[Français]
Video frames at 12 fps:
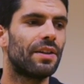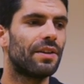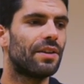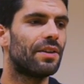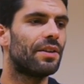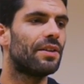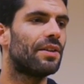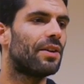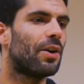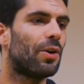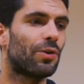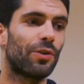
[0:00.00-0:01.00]

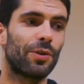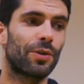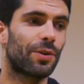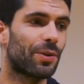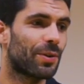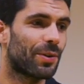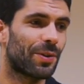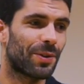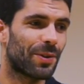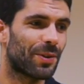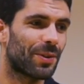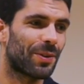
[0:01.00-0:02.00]
en tant
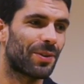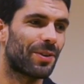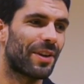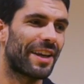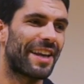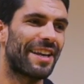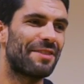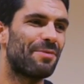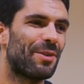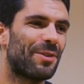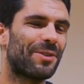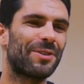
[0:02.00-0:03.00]
que
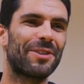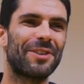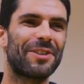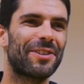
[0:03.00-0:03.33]
également